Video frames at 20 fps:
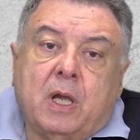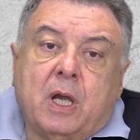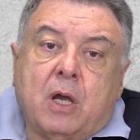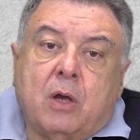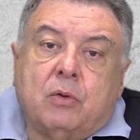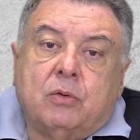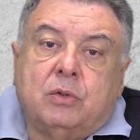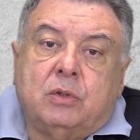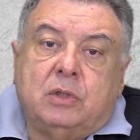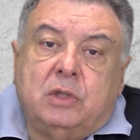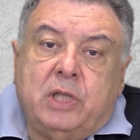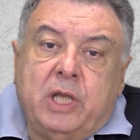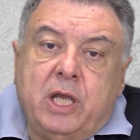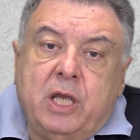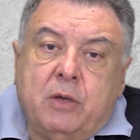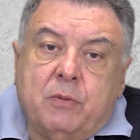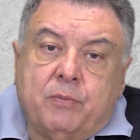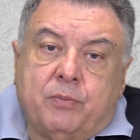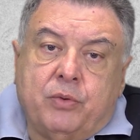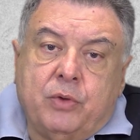ao
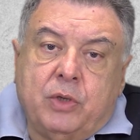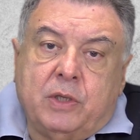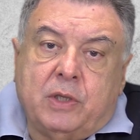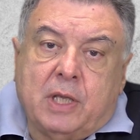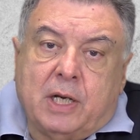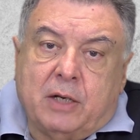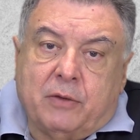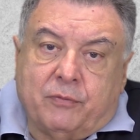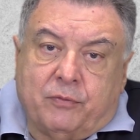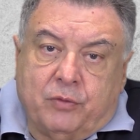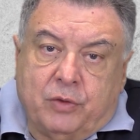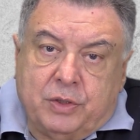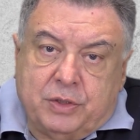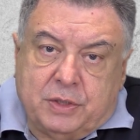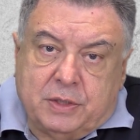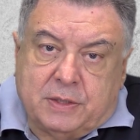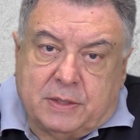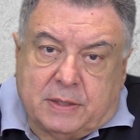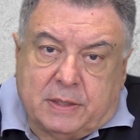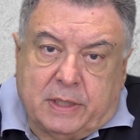tempo em que ela foi
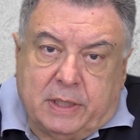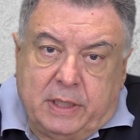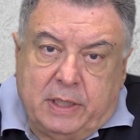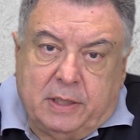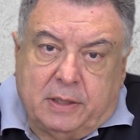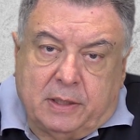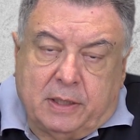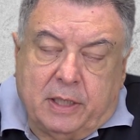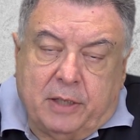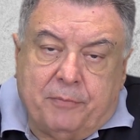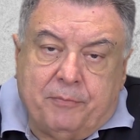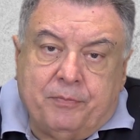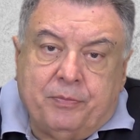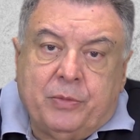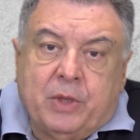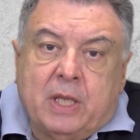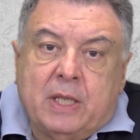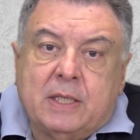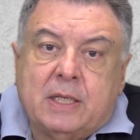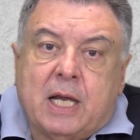descrita,
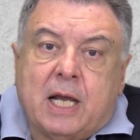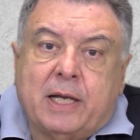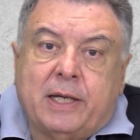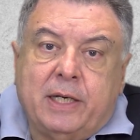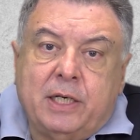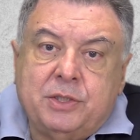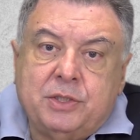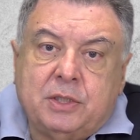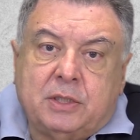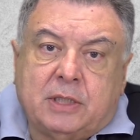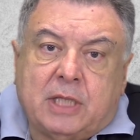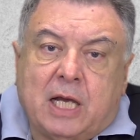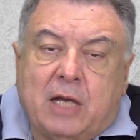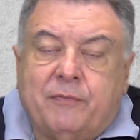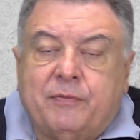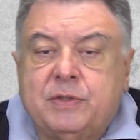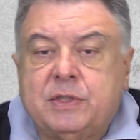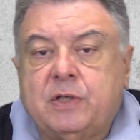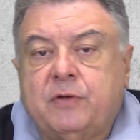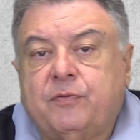
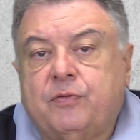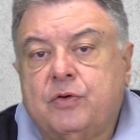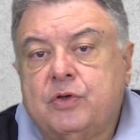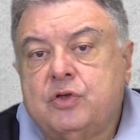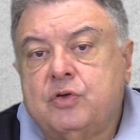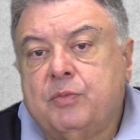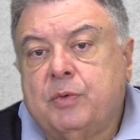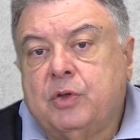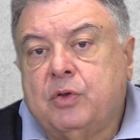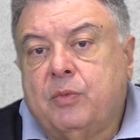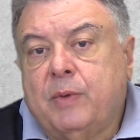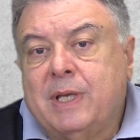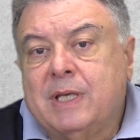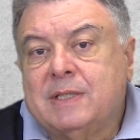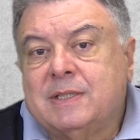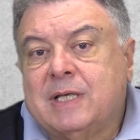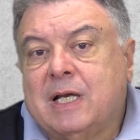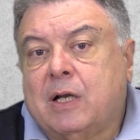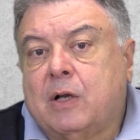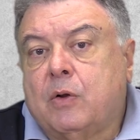acreditava-se que fosse uma
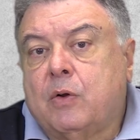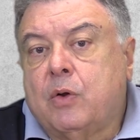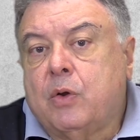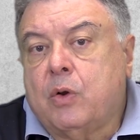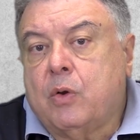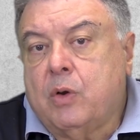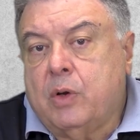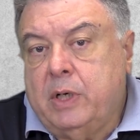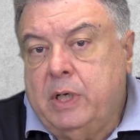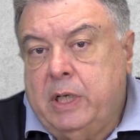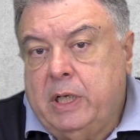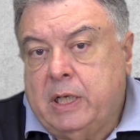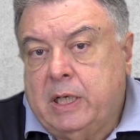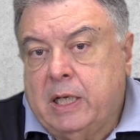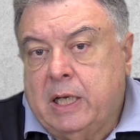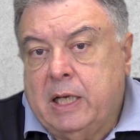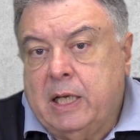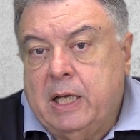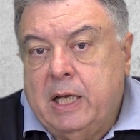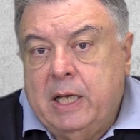doença
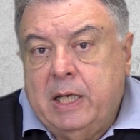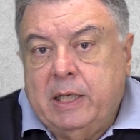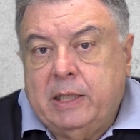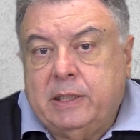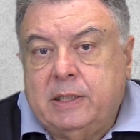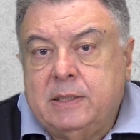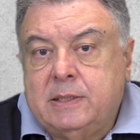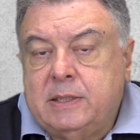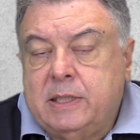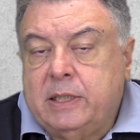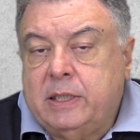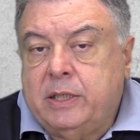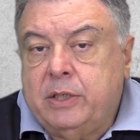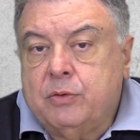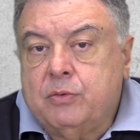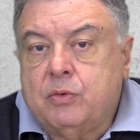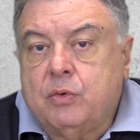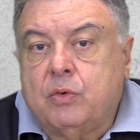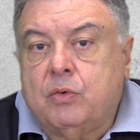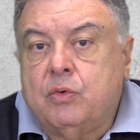crônica que
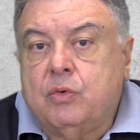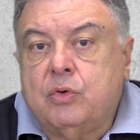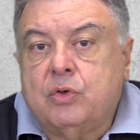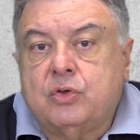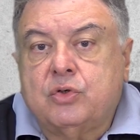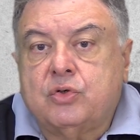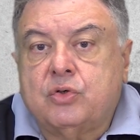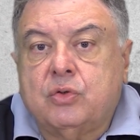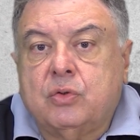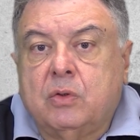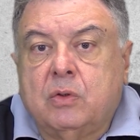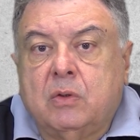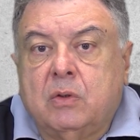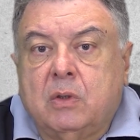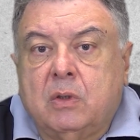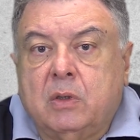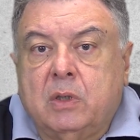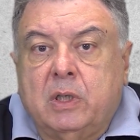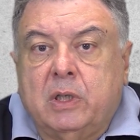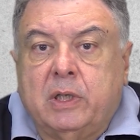seguia um curso
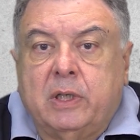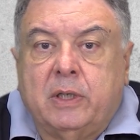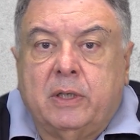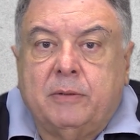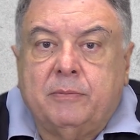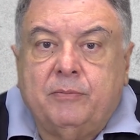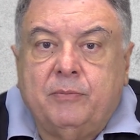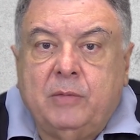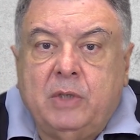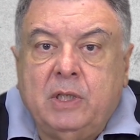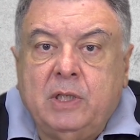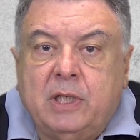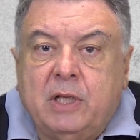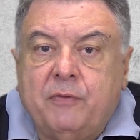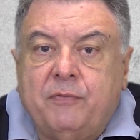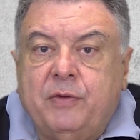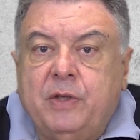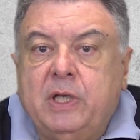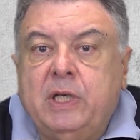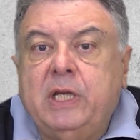uh,
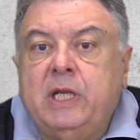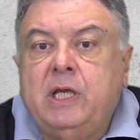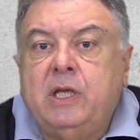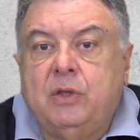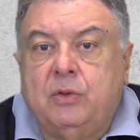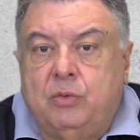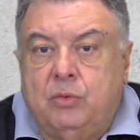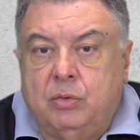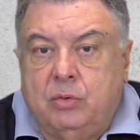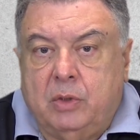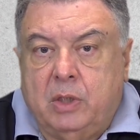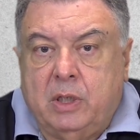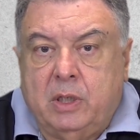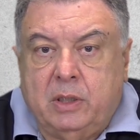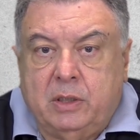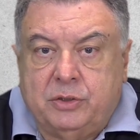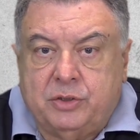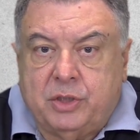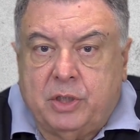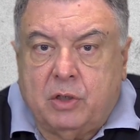indefinido,
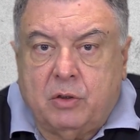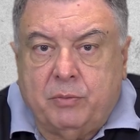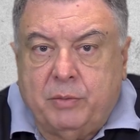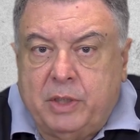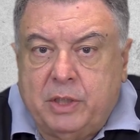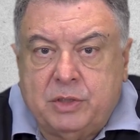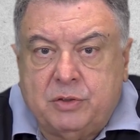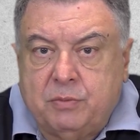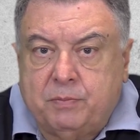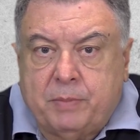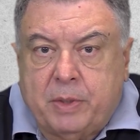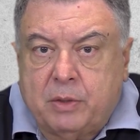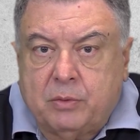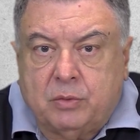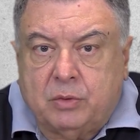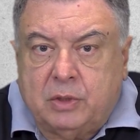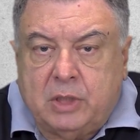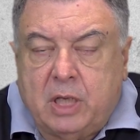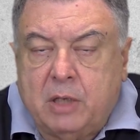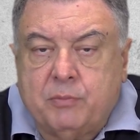né, geralmente para
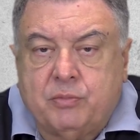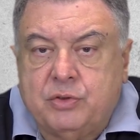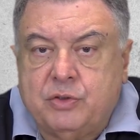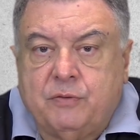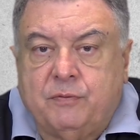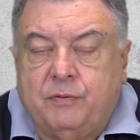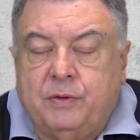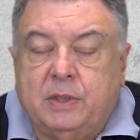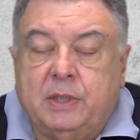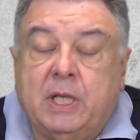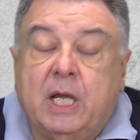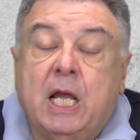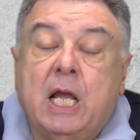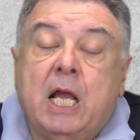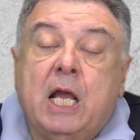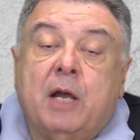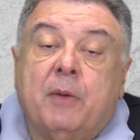o tempo de vida.